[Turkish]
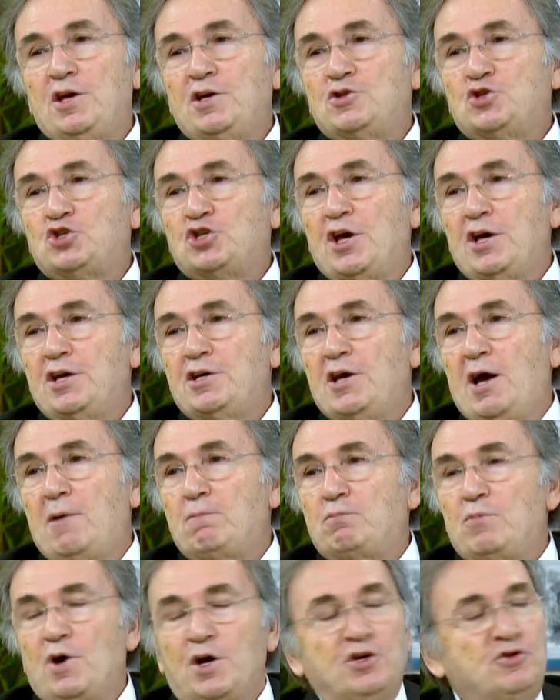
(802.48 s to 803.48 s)
şey
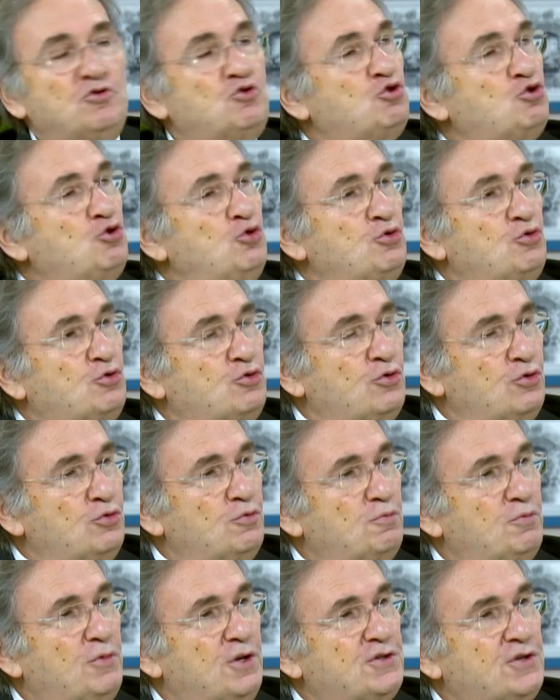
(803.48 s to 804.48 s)
yapmayın. Süt hmm.
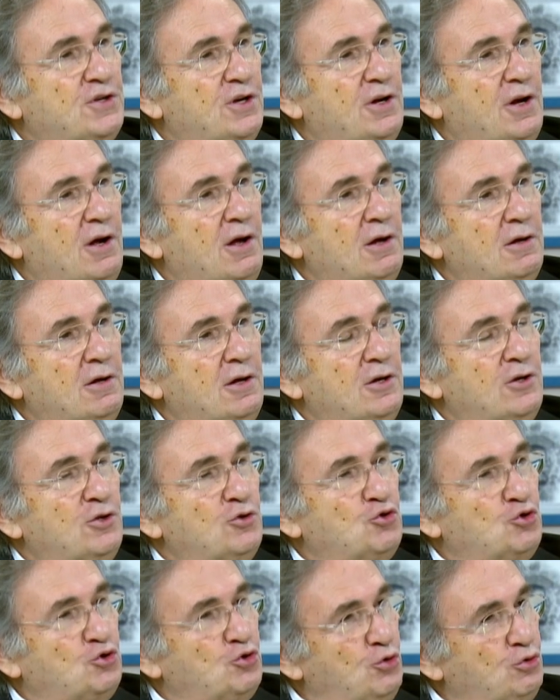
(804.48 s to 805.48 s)
mesela.
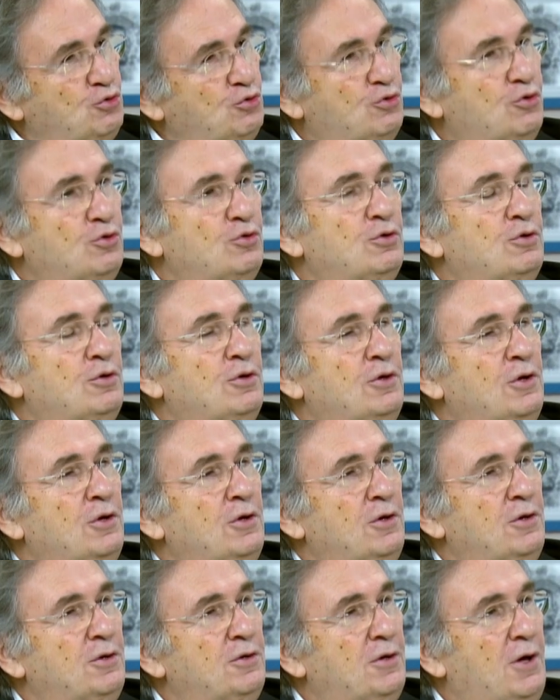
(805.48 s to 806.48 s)
Süt.
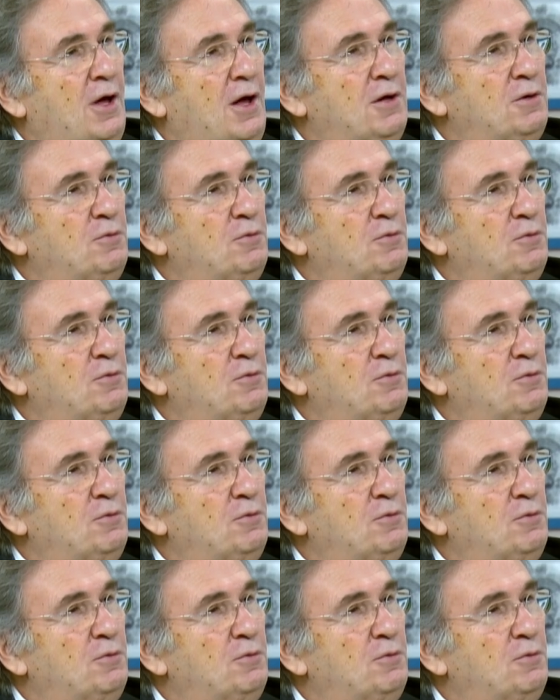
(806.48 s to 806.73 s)
Yani sütte